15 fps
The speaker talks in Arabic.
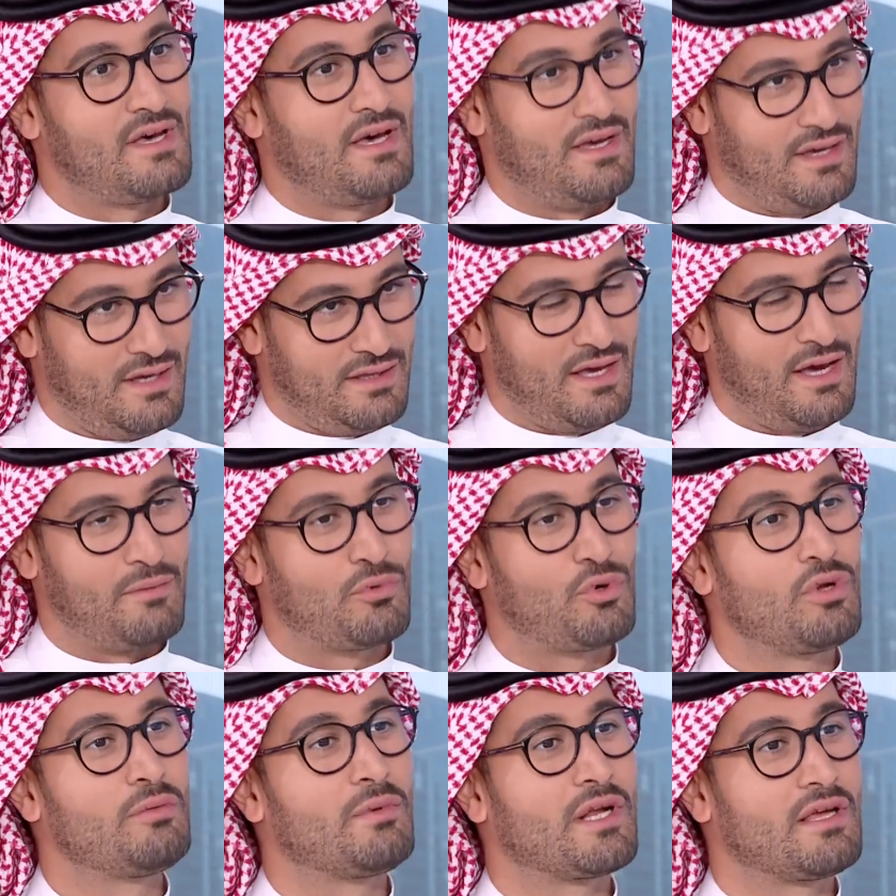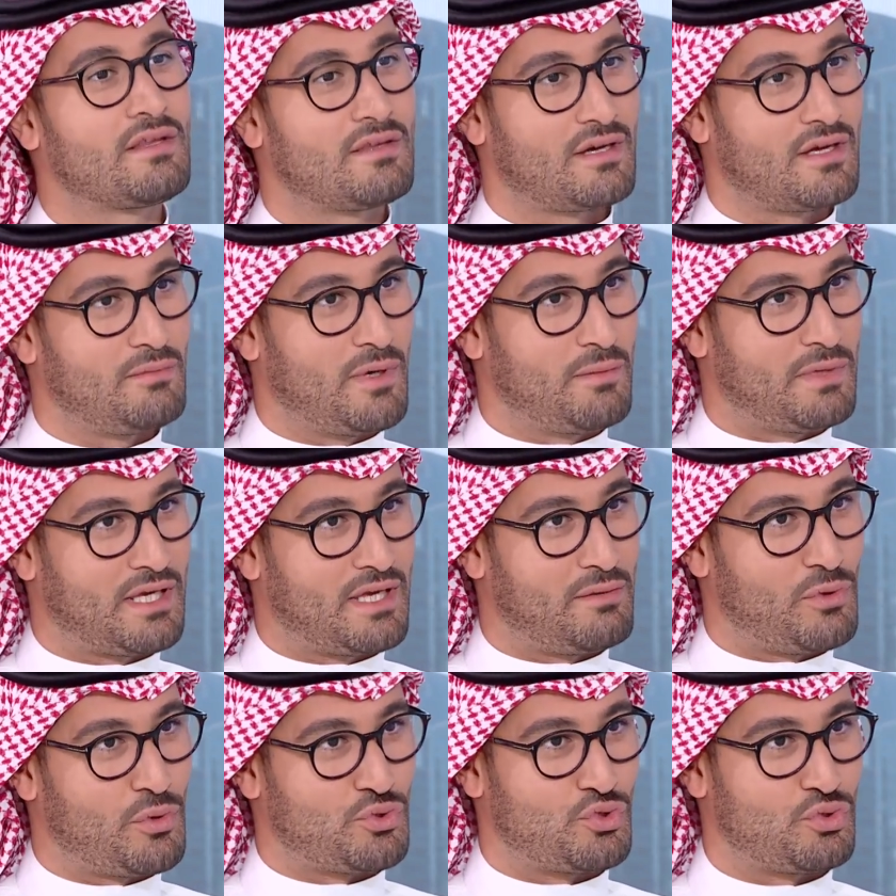صحيح نعم كل مناطق
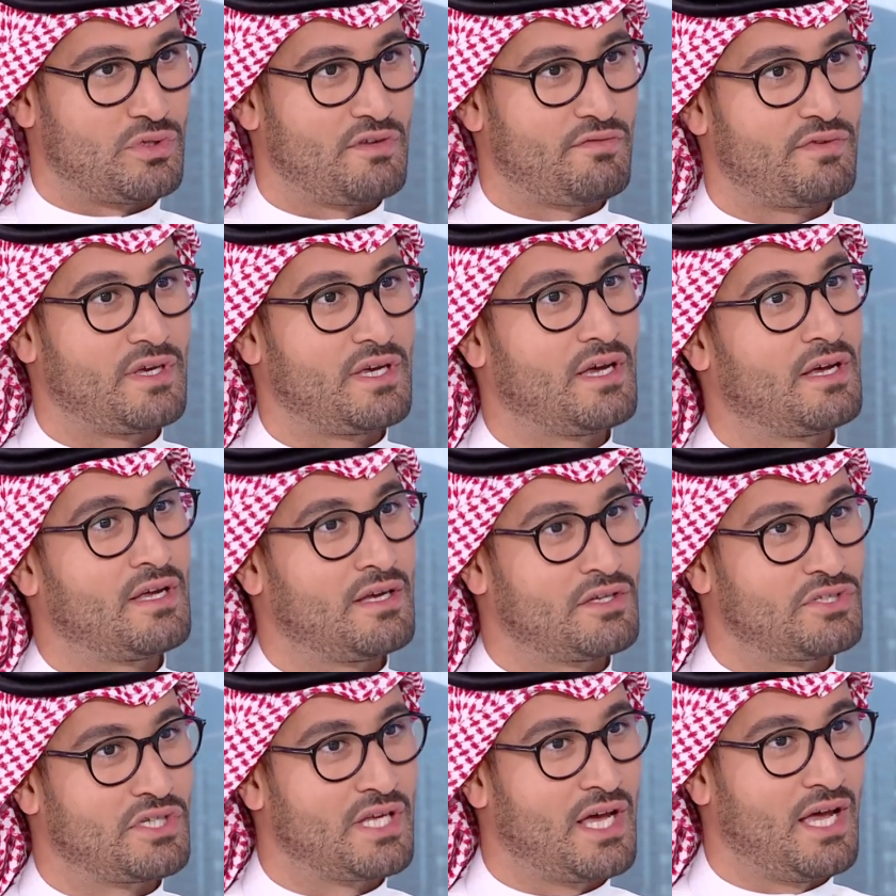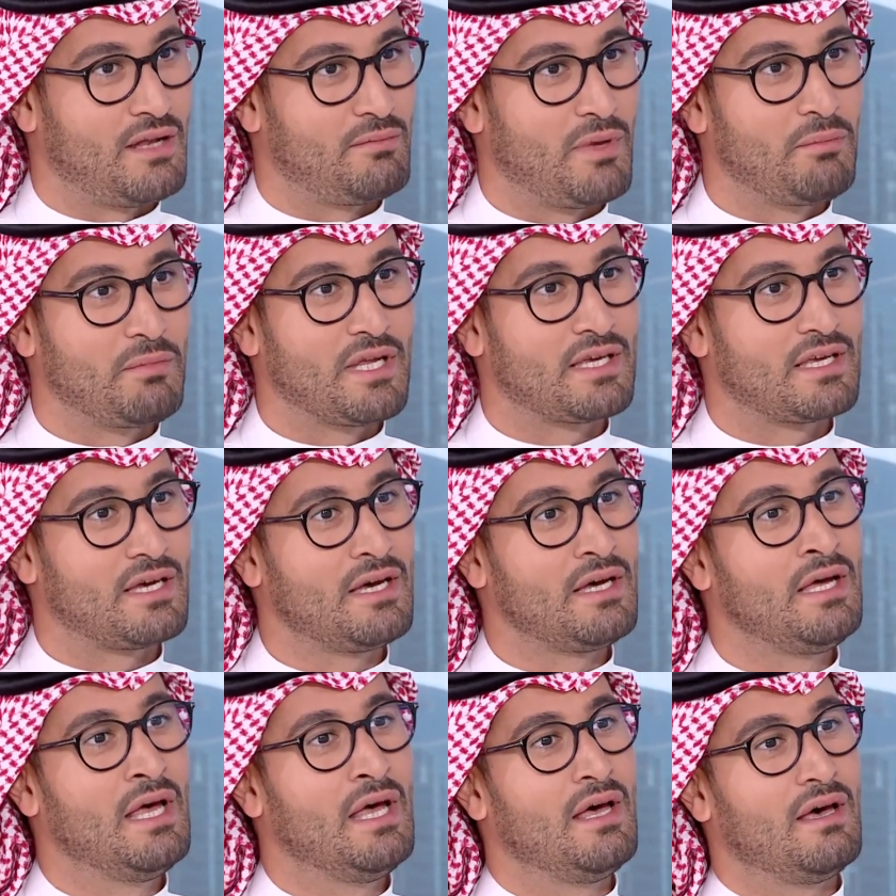المملكة موجودة في آه، جناح
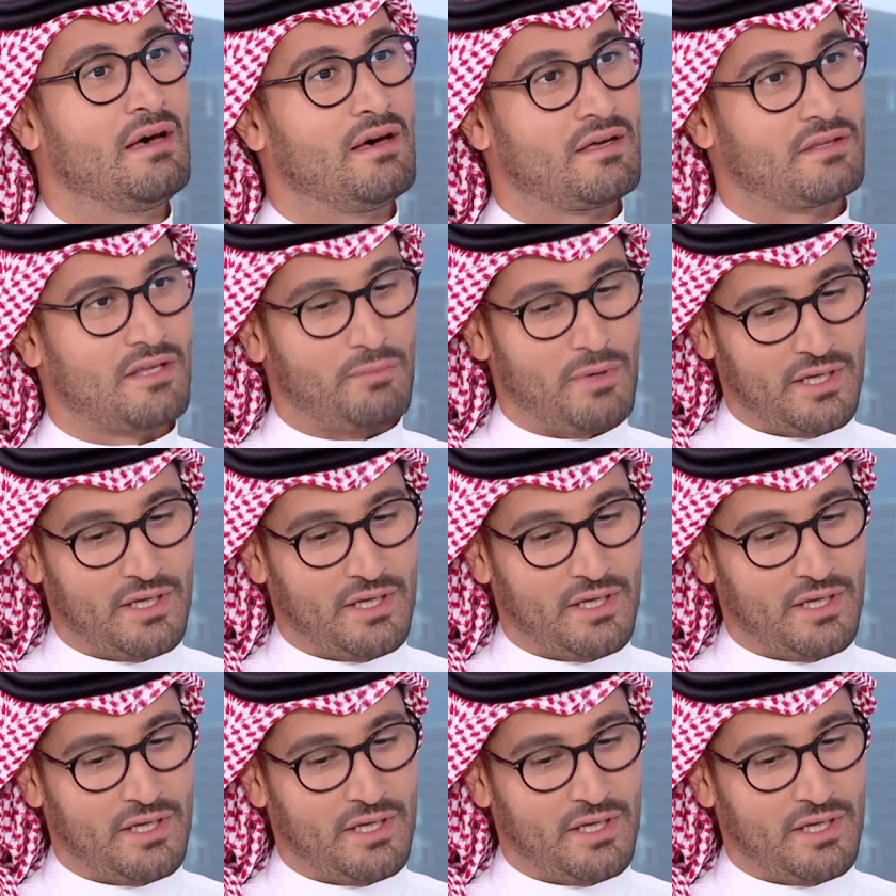المملكة آه،